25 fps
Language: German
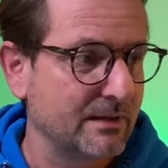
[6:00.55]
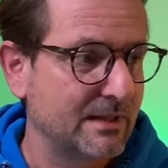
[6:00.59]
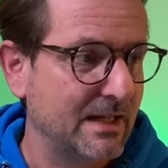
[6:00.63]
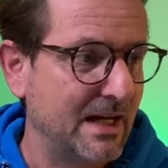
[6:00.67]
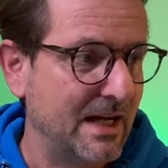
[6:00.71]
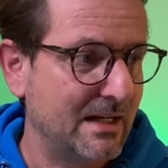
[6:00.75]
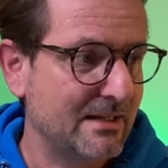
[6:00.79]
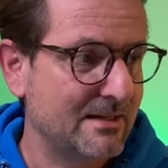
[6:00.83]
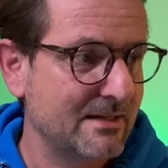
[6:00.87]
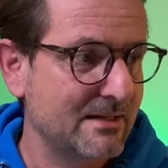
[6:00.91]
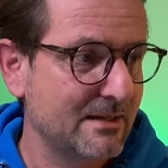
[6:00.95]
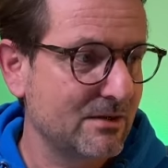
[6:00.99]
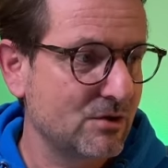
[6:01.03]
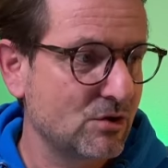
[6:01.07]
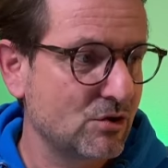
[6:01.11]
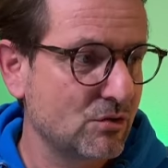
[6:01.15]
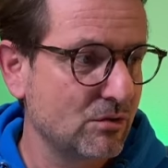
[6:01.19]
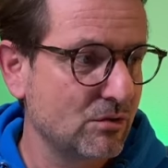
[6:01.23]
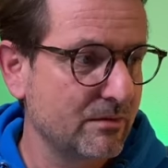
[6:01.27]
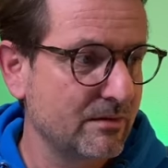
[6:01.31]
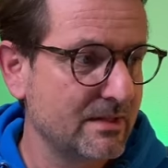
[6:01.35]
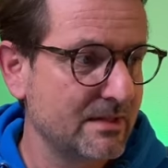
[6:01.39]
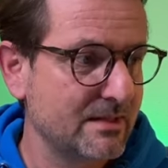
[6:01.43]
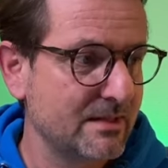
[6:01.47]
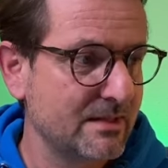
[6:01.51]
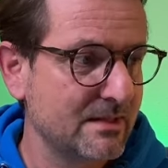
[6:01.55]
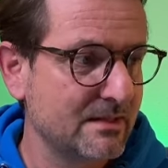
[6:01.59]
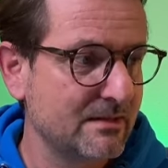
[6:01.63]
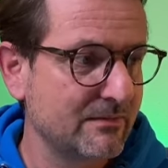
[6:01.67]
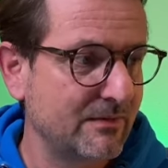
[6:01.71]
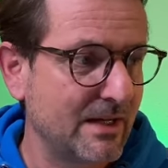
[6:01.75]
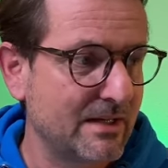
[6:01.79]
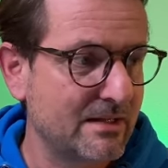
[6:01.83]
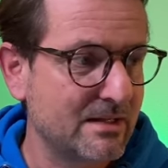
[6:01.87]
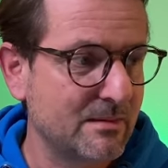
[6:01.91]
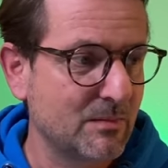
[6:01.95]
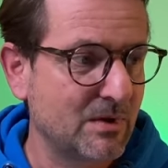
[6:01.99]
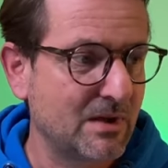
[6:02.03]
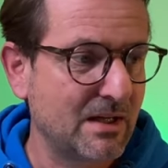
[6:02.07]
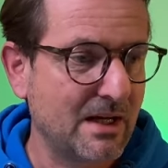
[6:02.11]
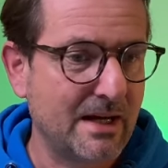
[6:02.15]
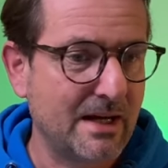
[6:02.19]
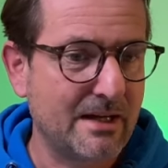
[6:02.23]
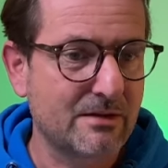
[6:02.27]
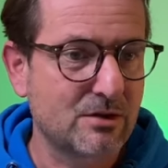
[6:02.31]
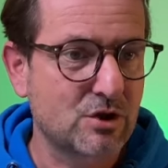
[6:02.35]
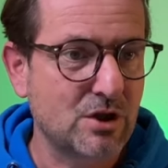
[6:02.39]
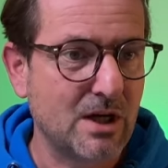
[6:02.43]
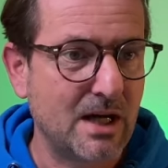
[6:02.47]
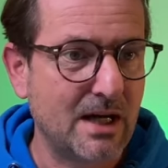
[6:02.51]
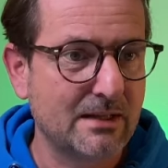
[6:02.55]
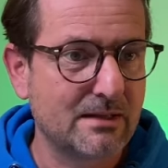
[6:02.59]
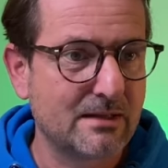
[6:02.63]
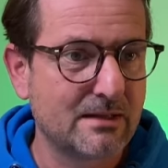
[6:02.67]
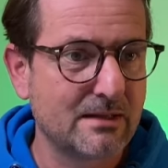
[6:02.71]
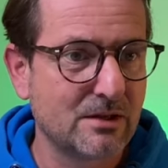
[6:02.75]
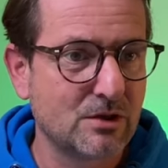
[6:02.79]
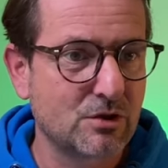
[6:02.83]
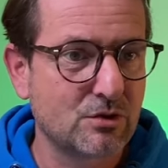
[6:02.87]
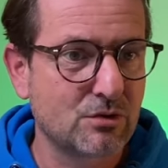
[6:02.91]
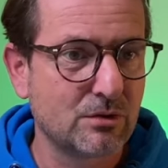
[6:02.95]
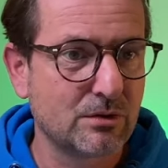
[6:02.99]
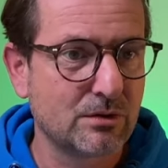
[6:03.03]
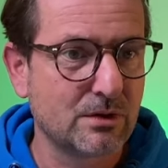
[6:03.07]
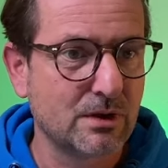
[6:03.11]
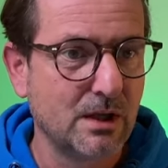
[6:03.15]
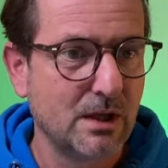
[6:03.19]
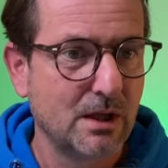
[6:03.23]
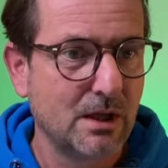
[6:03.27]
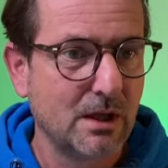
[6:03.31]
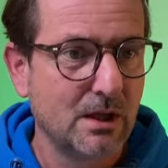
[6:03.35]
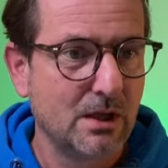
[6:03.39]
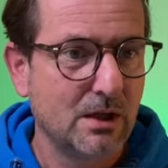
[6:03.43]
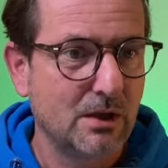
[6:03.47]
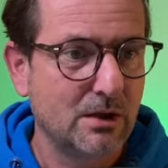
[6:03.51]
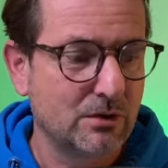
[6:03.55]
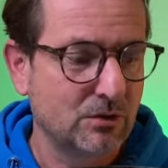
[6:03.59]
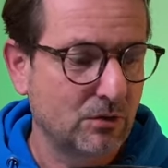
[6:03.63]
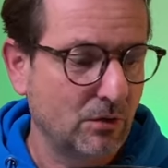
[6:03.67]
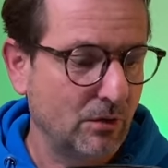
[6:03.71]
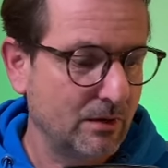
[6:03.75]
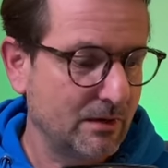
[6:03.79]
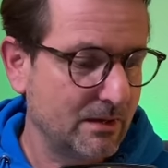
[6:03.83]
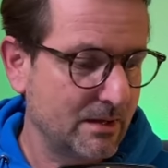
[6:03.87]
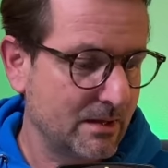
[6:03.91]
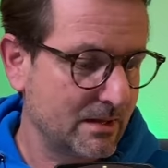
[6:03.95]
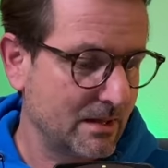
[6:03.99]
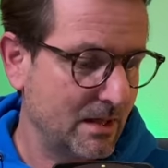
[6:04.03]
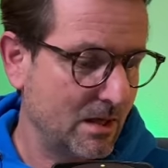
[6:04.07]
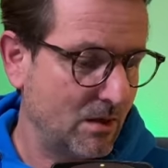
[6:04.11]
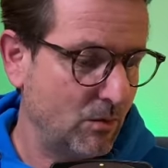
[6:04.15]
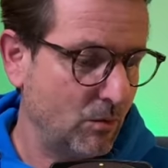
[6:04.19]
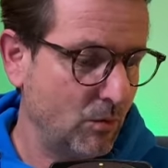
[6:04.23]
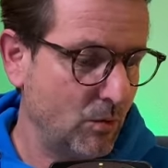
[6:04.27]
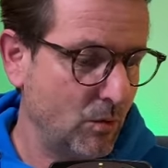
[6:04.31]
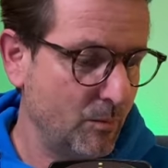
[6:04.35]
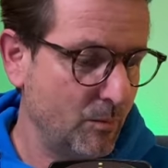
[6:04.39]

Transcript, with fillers: Die Aktie ist schon, ihr seht es vielleicht im kleinen Chart hier schon, äh, deutlich nach oben